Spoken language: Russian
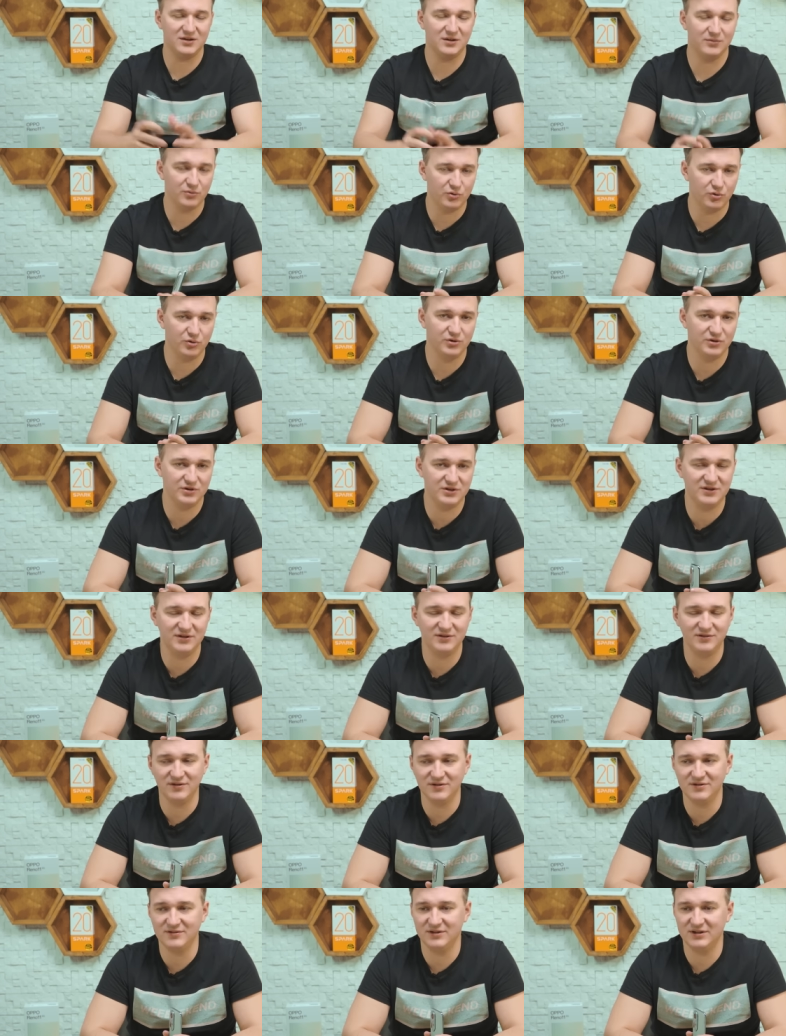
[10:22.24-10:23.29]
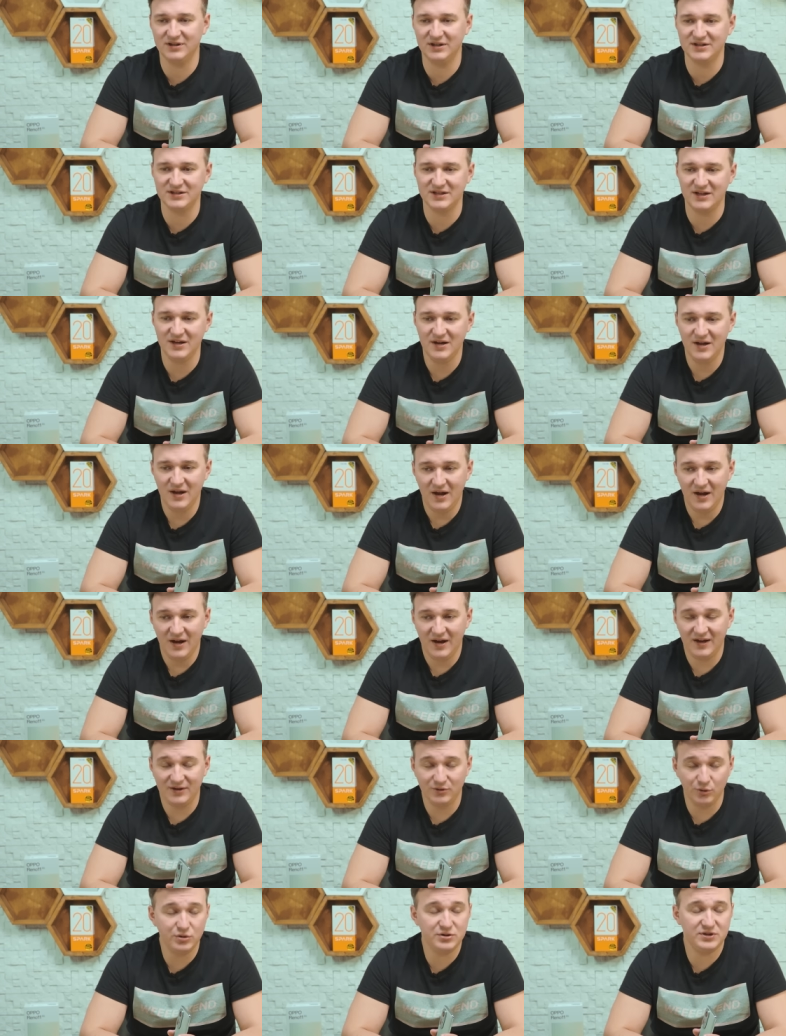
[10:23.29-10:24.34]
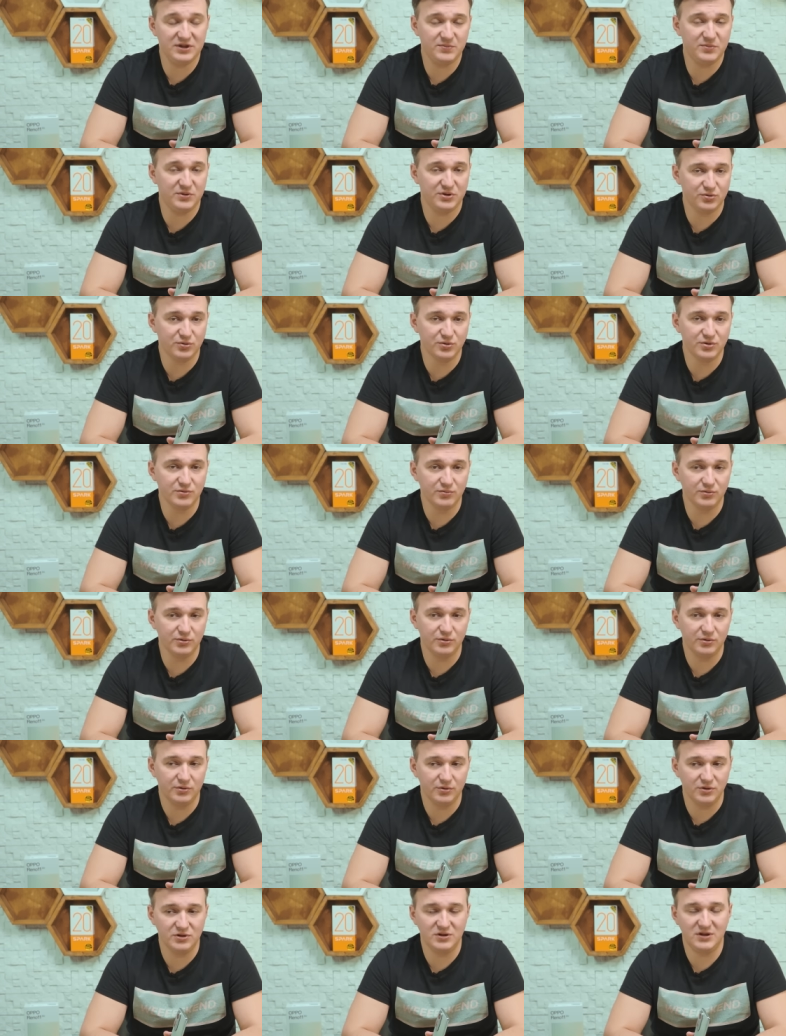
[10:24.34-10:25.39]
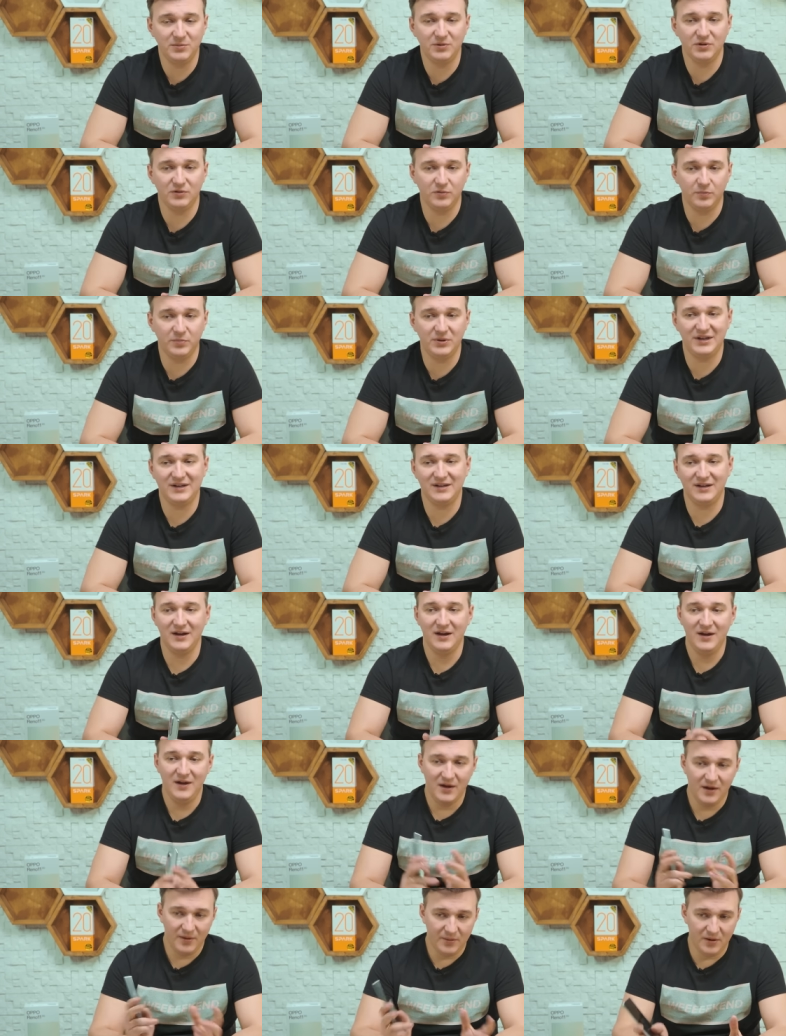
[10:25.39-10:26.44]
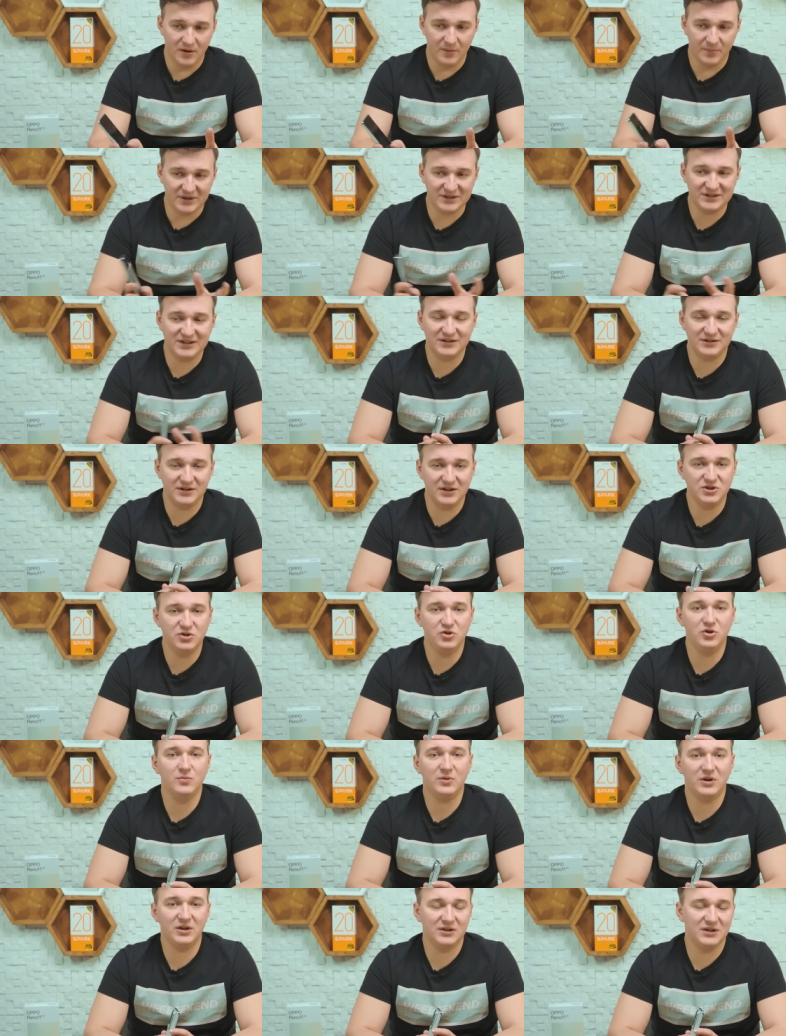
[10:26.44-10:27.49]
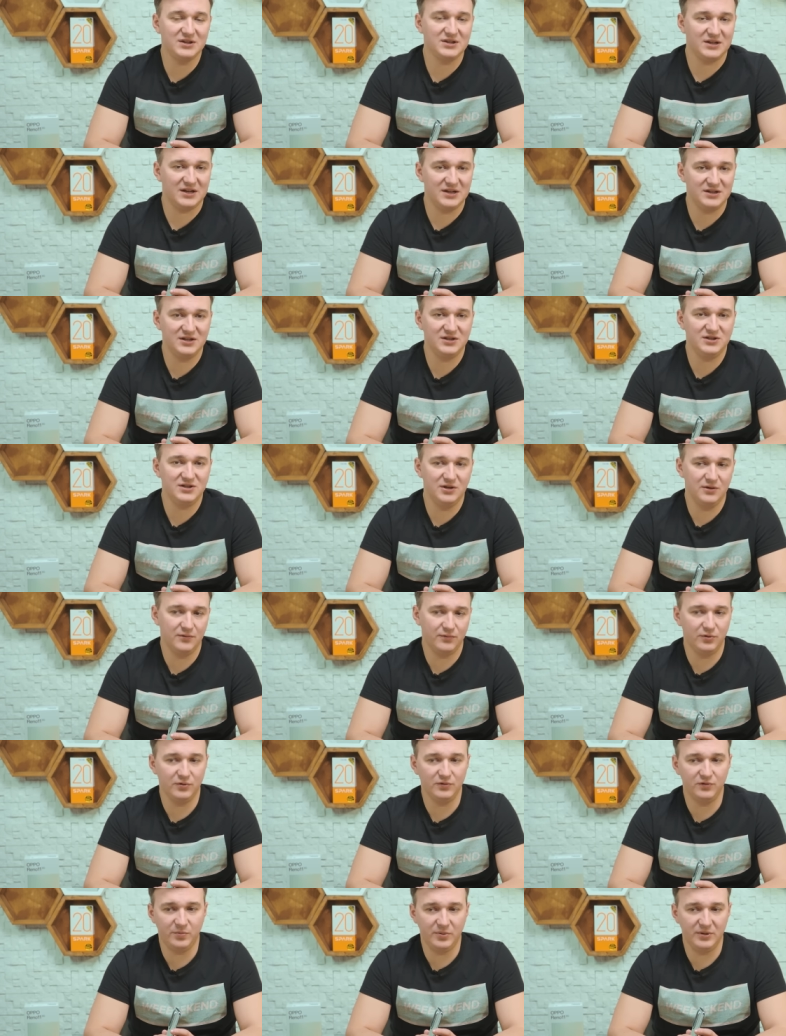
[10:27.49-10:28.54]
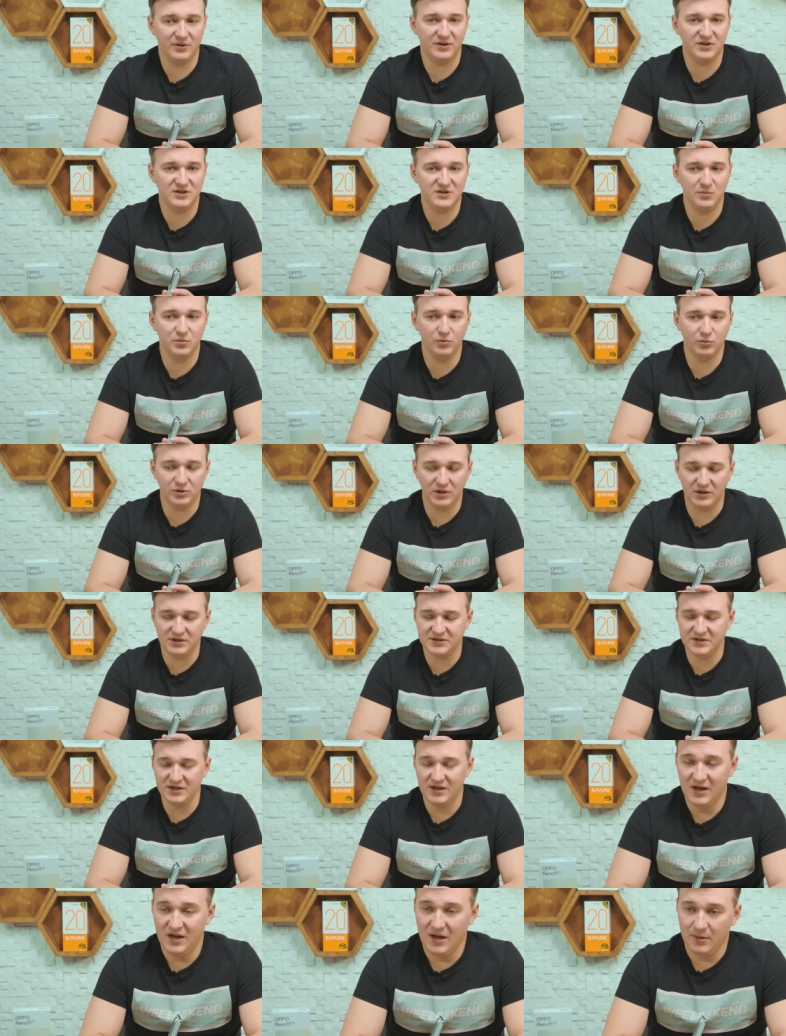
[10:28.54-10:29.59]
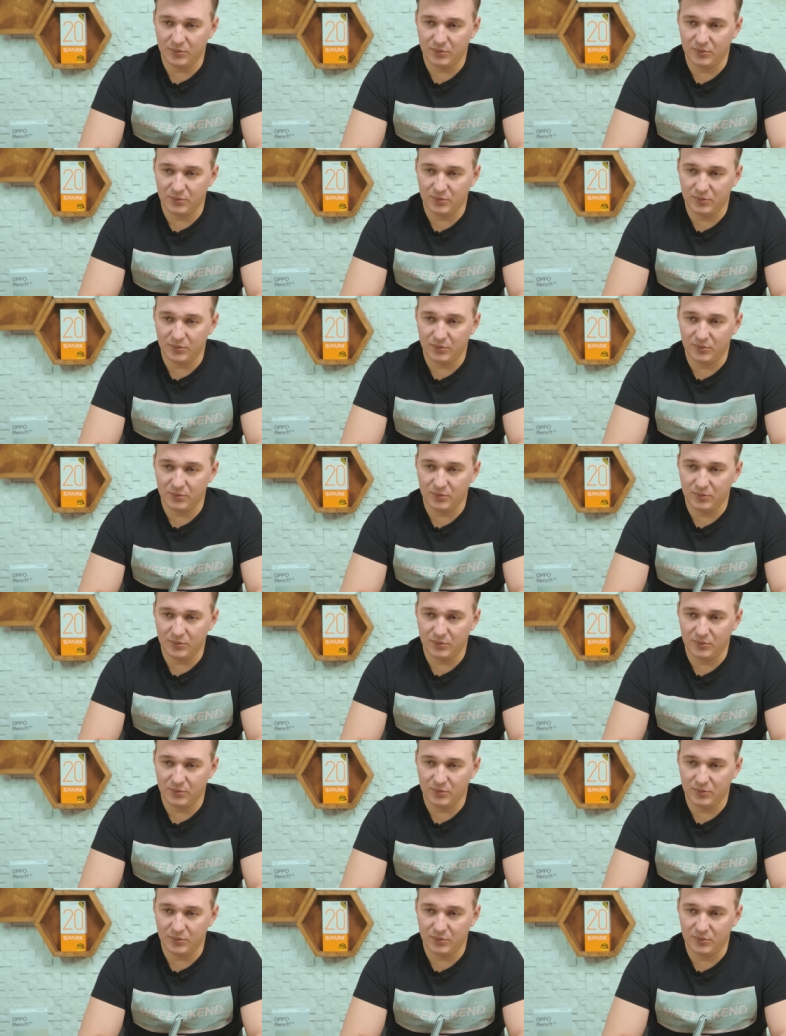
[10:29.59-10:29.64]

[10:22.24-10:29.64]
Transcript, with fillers: там, цвет, цвет лица, оно здесь присутствует. То есть именно вот в плане э, портретной съемки, надо сказать, телефон вполне себе удался.